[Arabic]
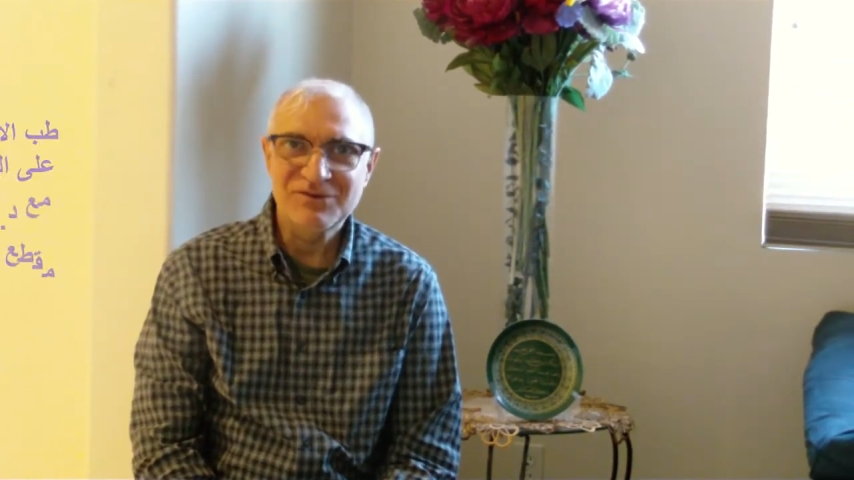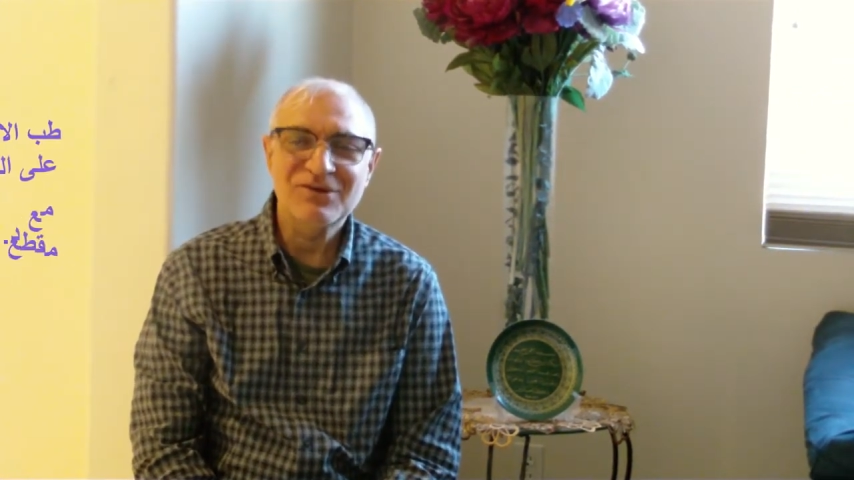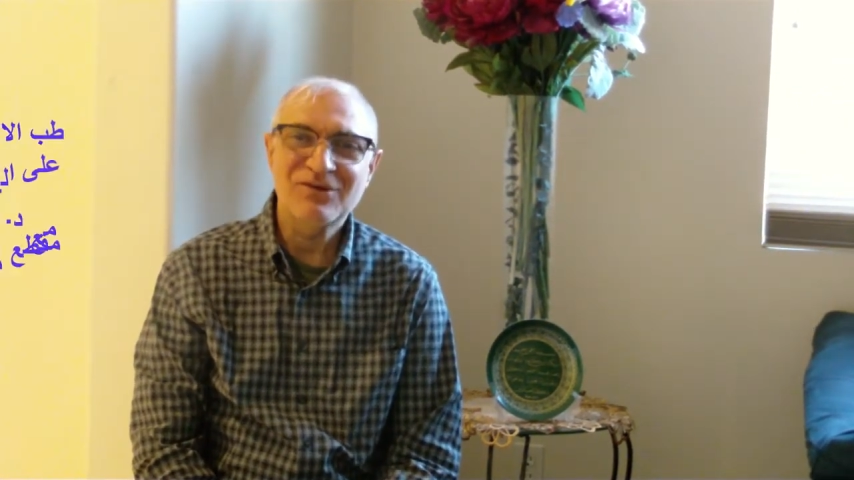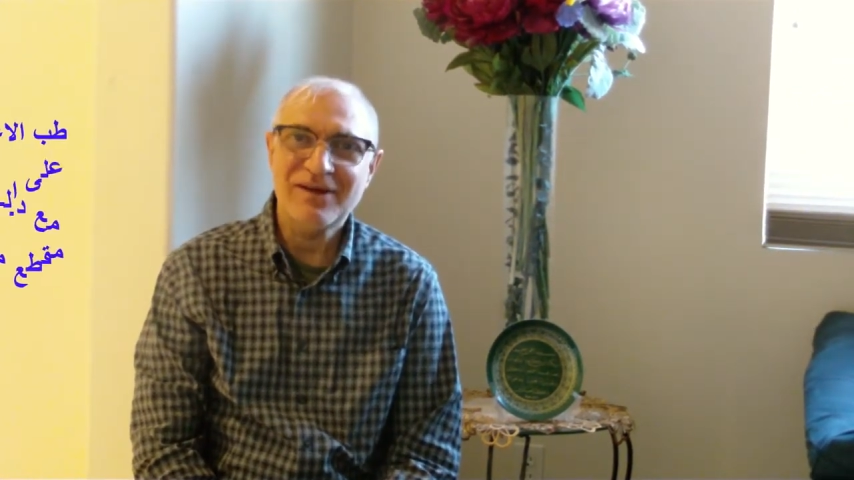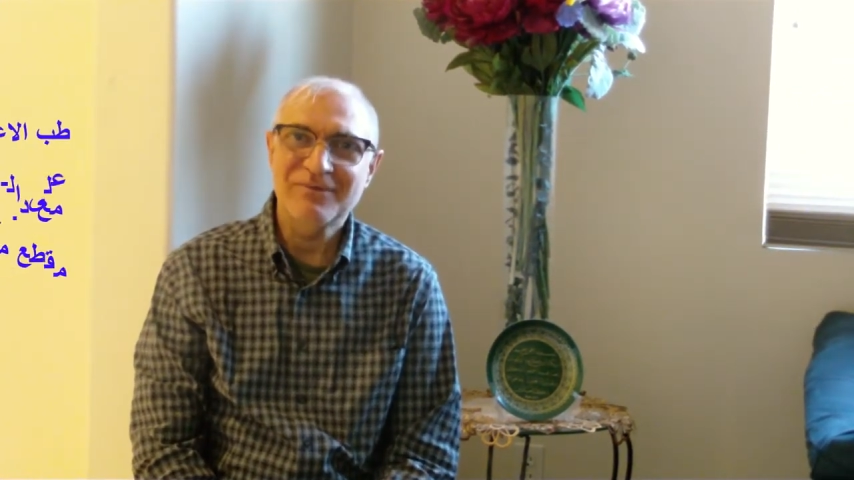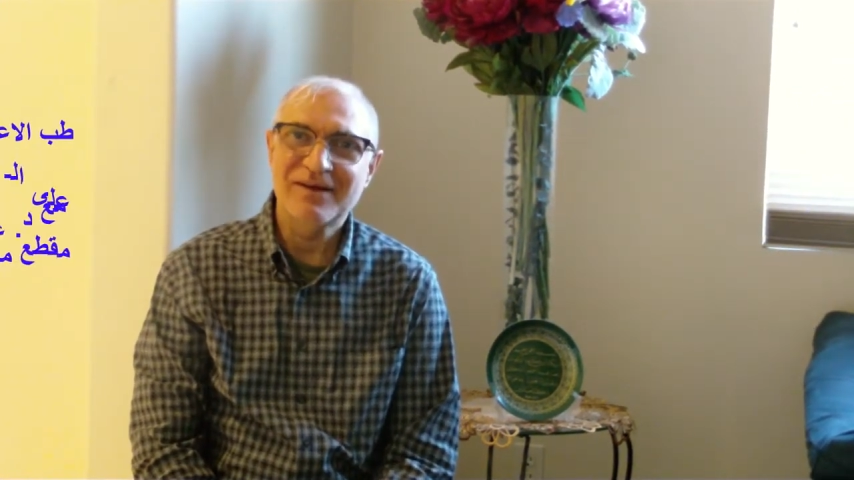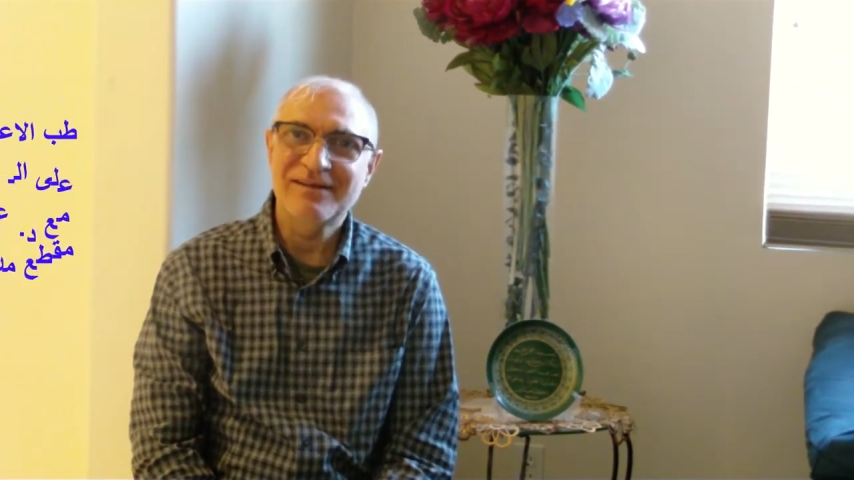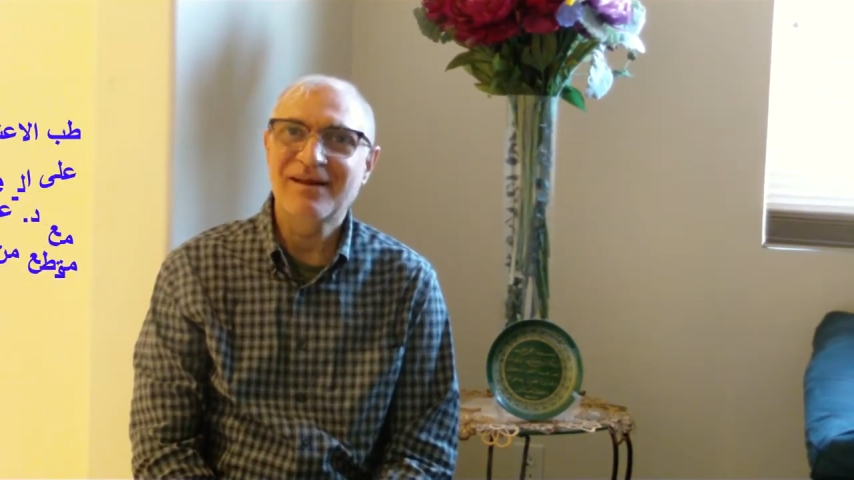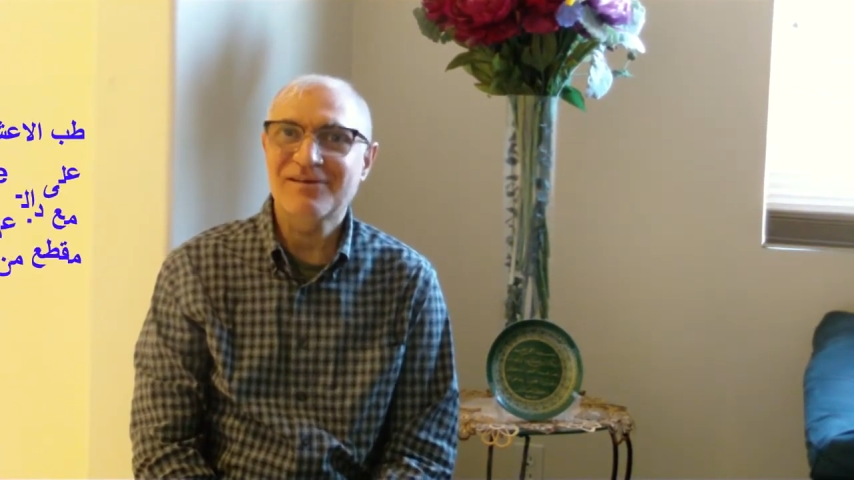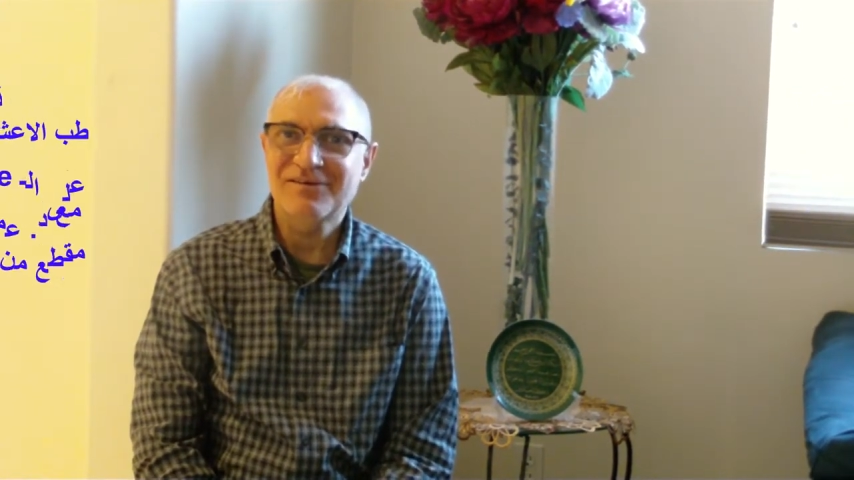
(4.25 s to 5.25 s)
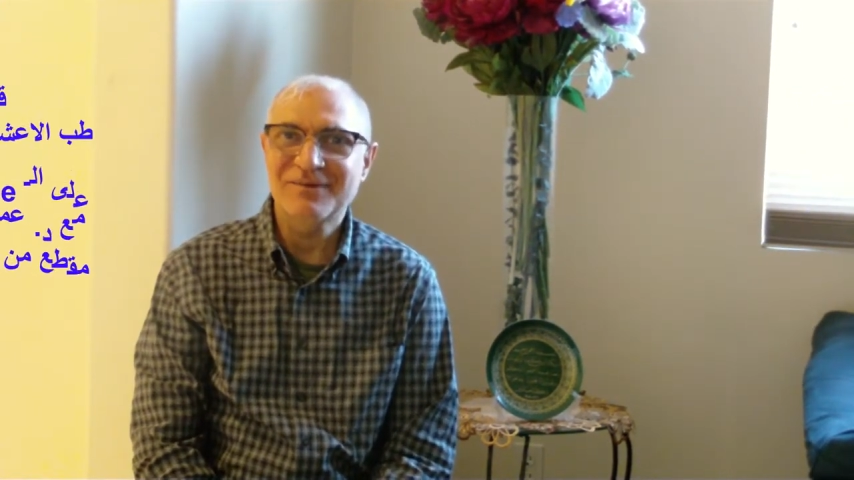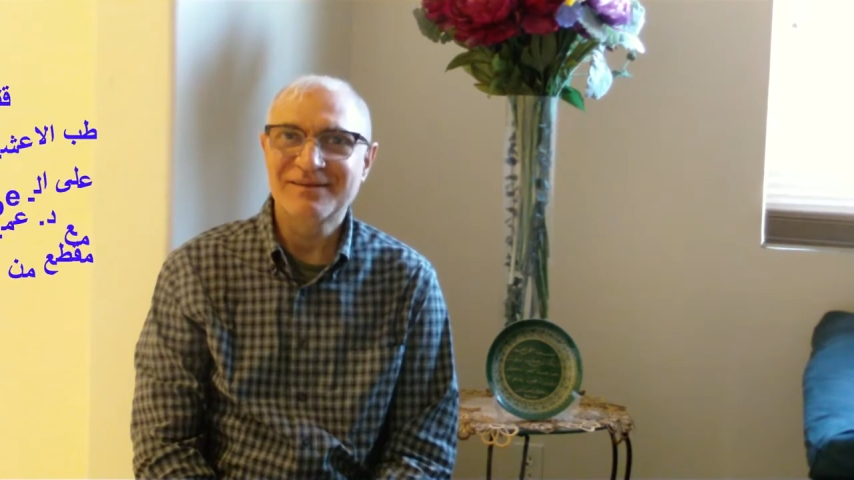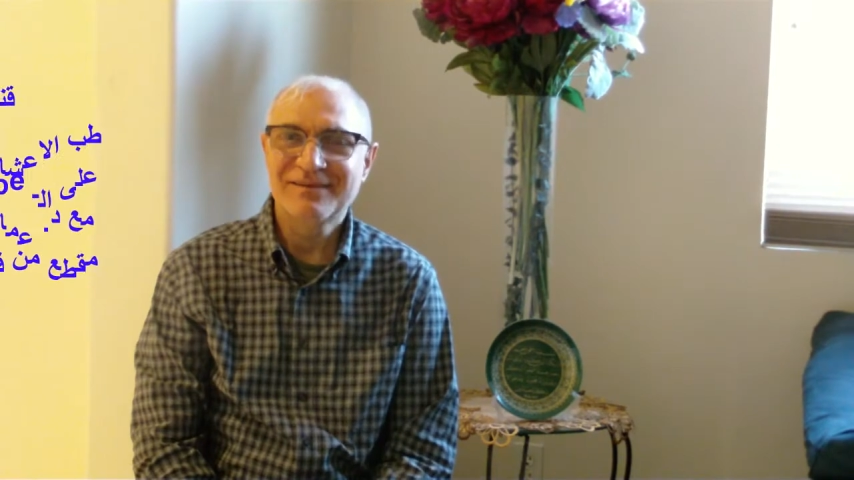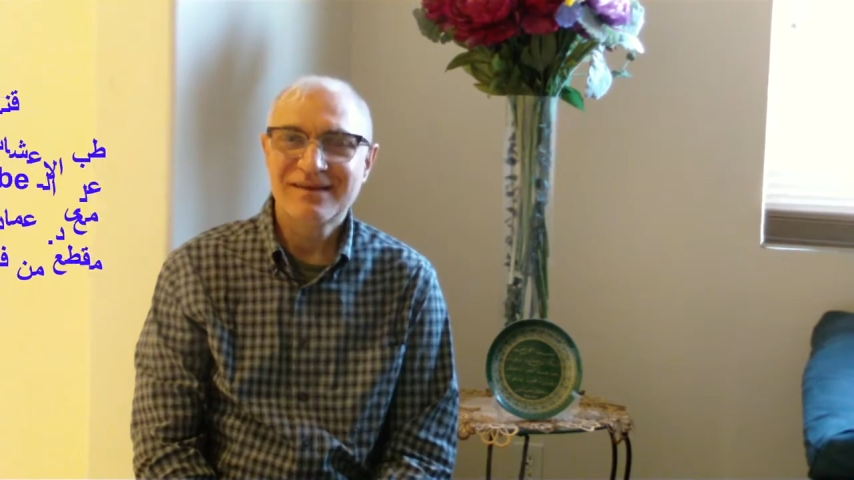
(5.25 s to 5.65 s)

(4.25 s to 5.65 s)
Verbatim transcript: والدكتور عماد الهاشمي